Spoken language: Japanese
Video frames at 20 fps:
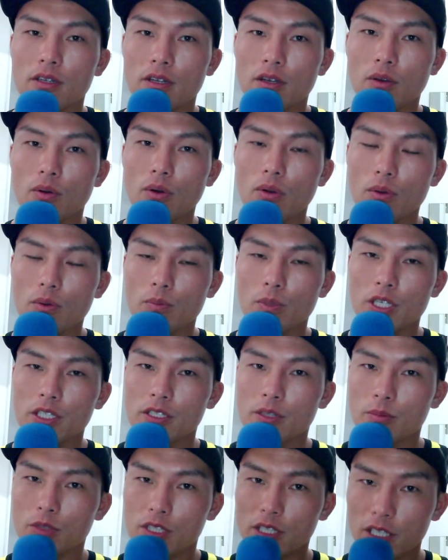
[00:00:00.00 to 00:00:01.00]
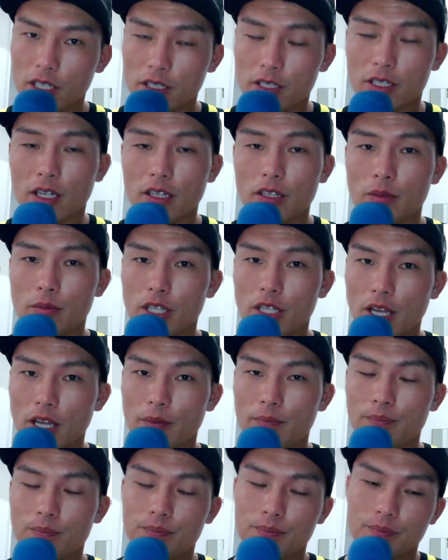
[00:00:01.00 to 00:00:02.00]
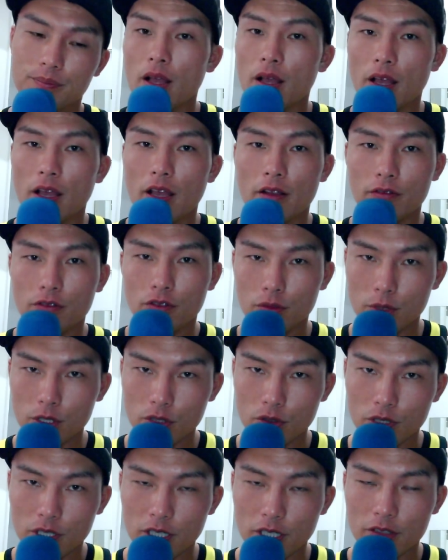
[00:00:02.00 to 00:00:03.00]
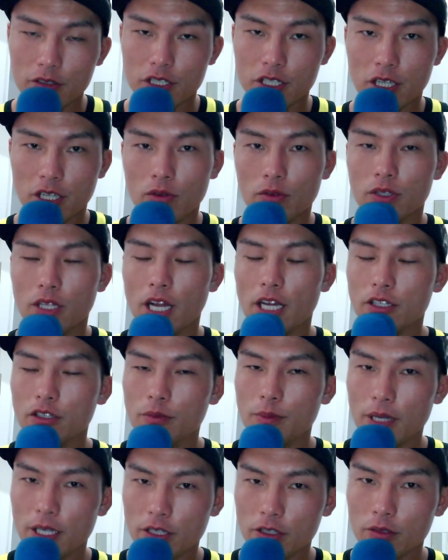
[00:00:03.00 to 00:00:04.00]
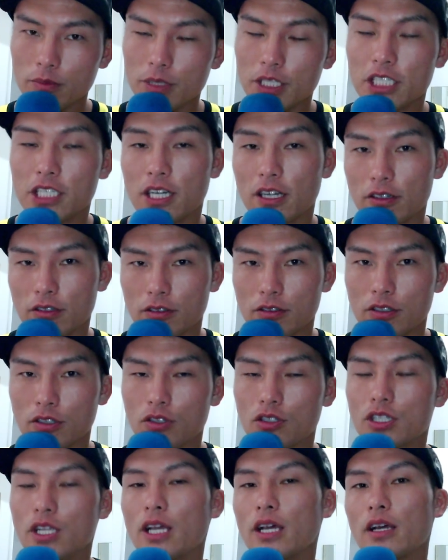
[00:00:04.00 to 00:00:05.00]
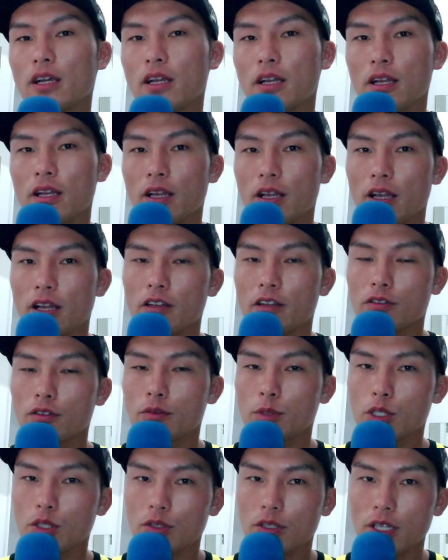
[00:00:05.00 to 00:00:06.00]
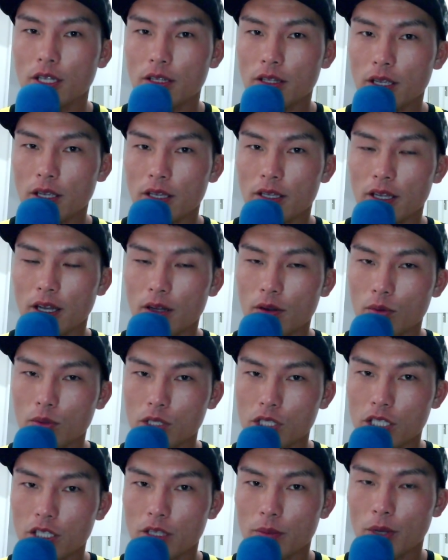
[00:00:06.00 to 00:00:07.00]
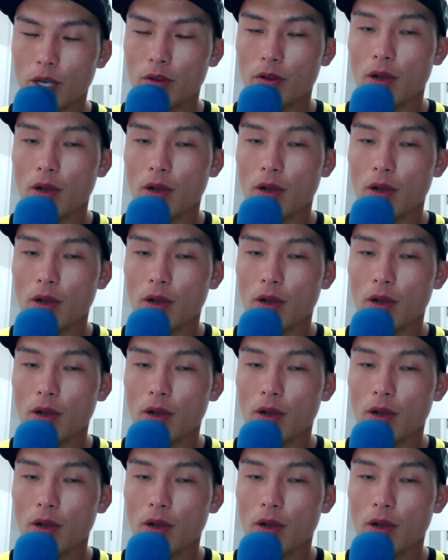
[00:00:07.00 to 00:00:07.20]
これを皆さんもぜひ使ってみて、えー、含み損になる時間をなるべく短く、そして、えー、含み損になって逆行していった場合